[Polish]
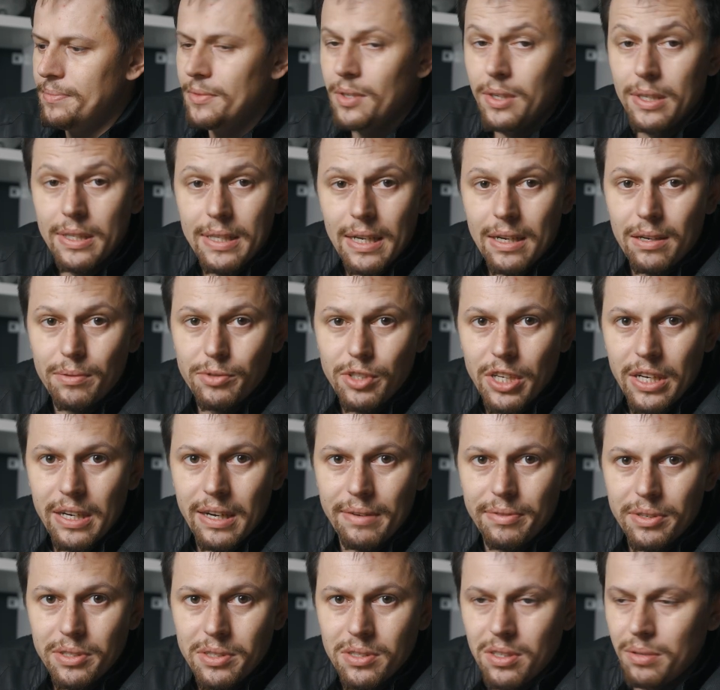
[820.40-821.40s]
No i taką
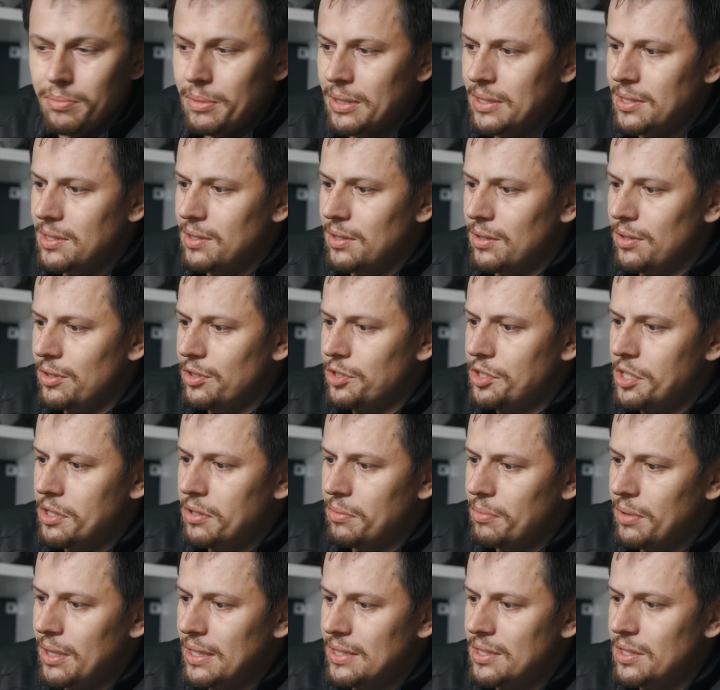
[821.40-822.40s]
ciekawostką jest to, że
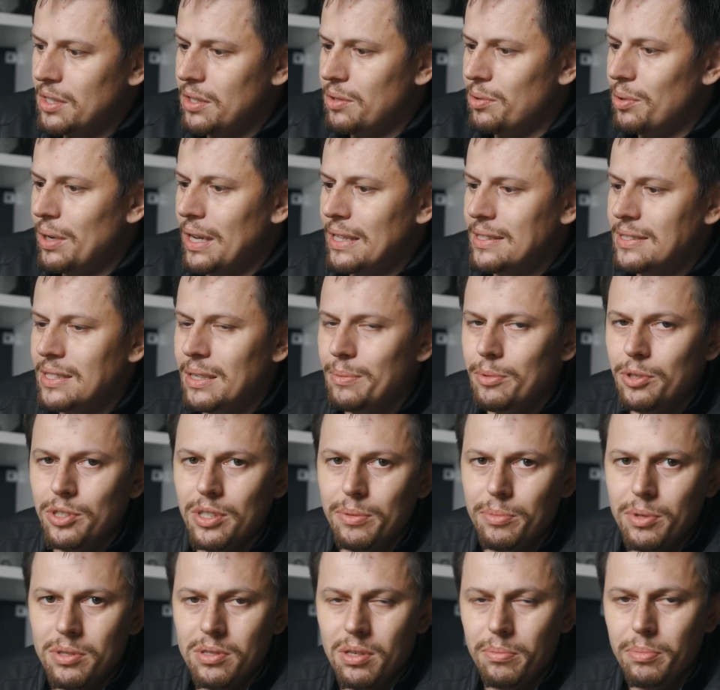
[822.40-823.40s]
tą gestykulację
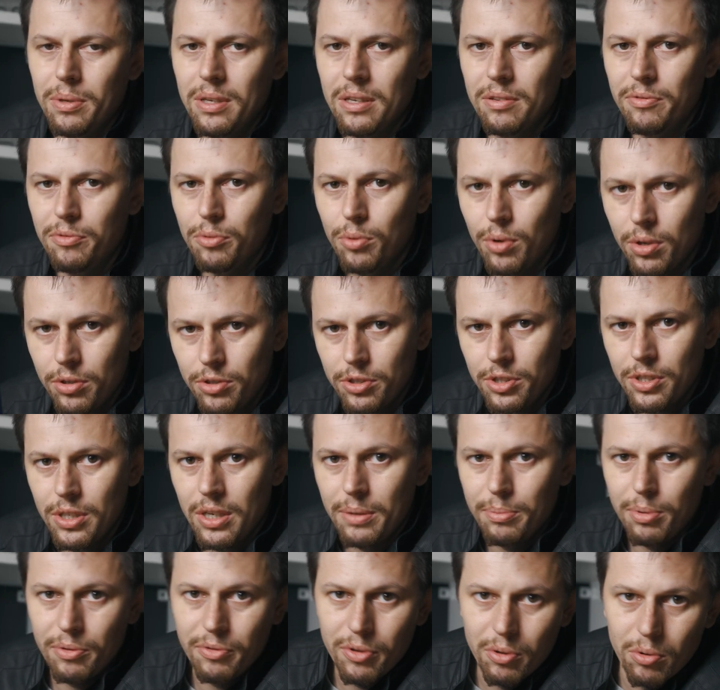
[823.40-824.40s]
możemy sobie włączyć
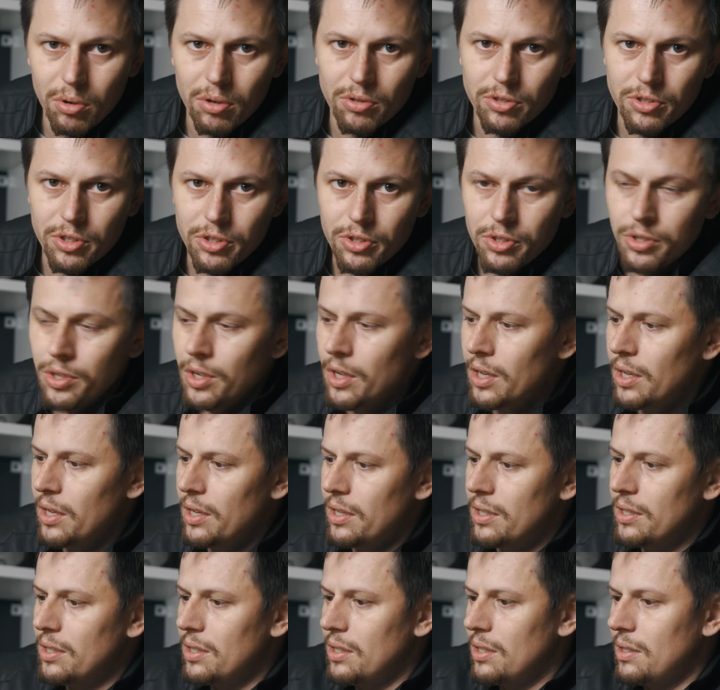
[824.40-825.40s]
albo wyłączyć.
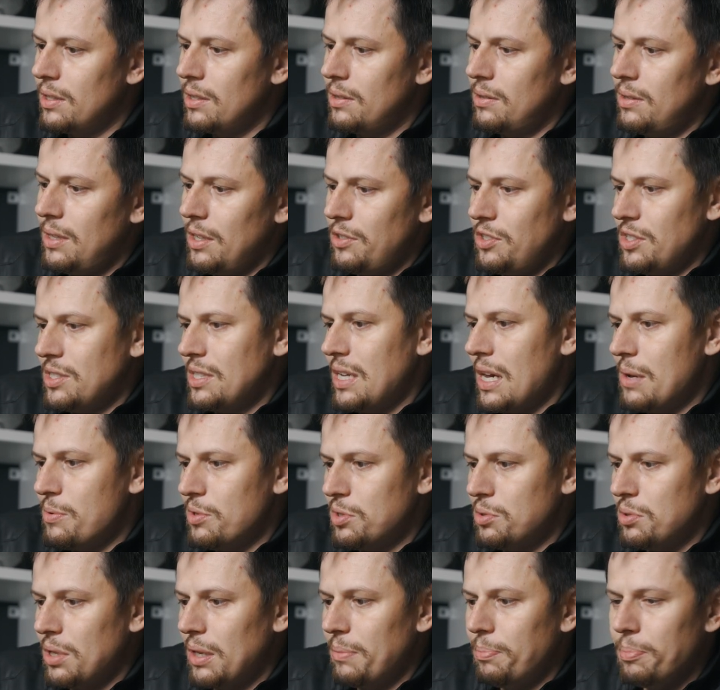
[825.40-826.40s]
E,
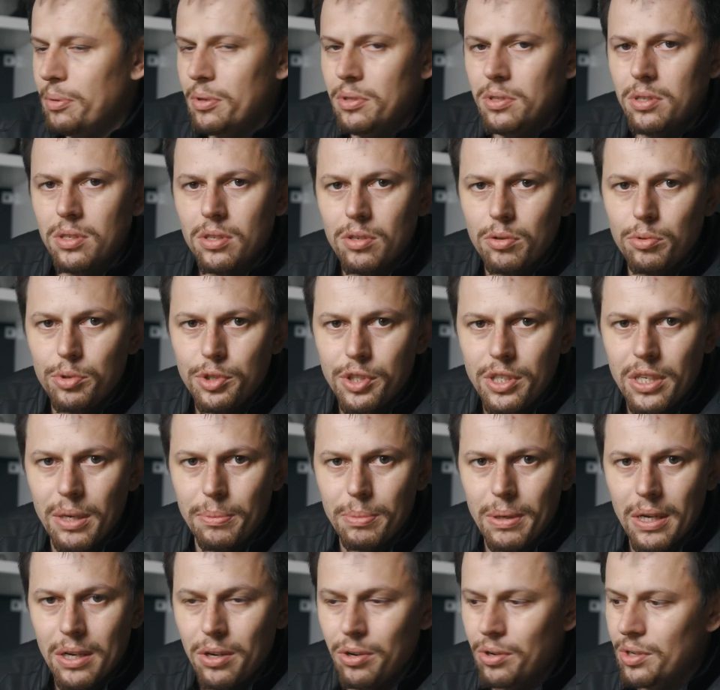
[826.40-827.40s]
naciskamy tutaj pod
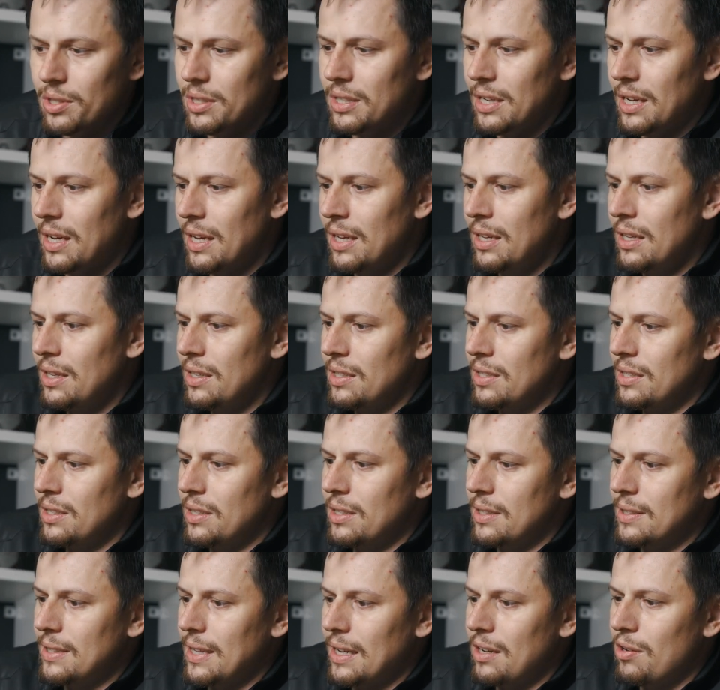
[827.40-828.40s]
guzikiem rekorda
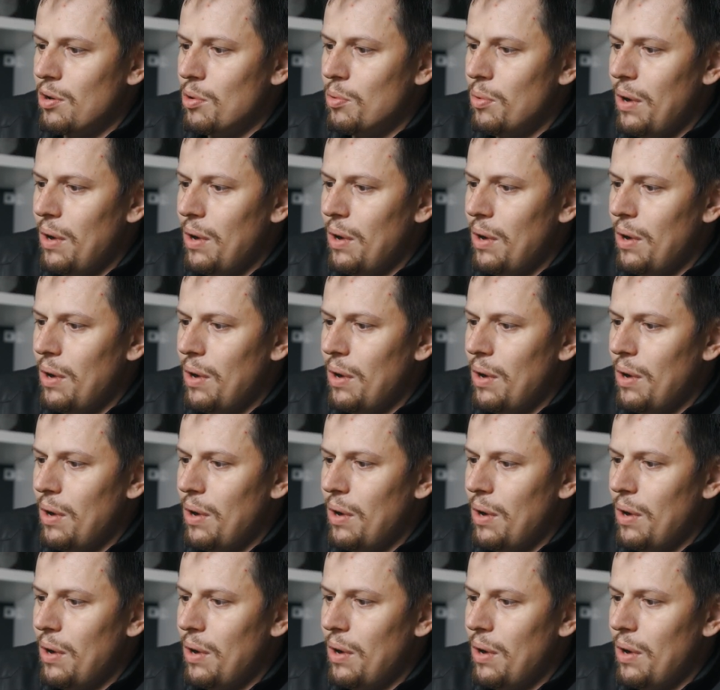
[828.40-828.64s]
e, taką